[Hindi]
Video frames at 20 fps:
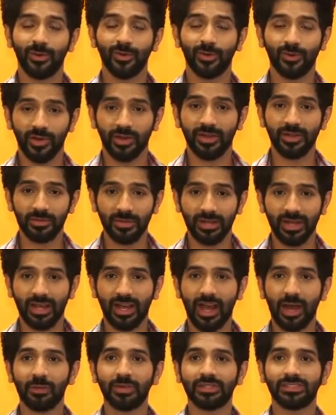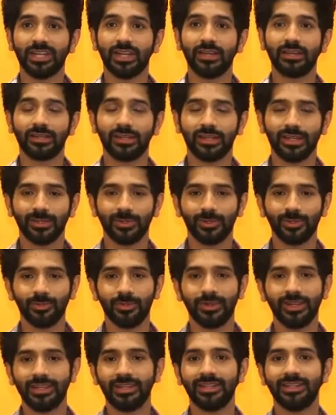उनको अगर मेरा काम अच्छा लग रहा है तो
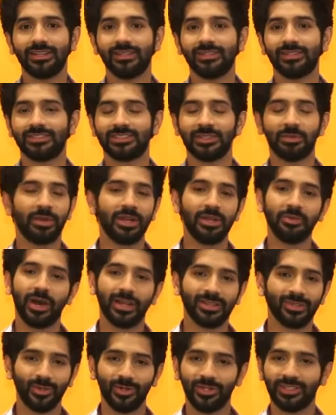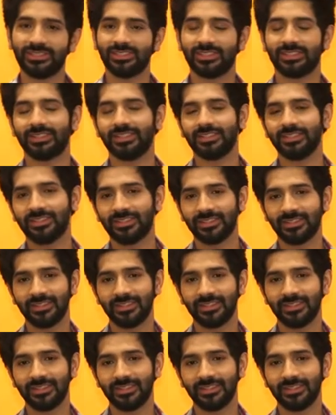मेरे लिए इससे बड़ी बात हो नहीं सकती है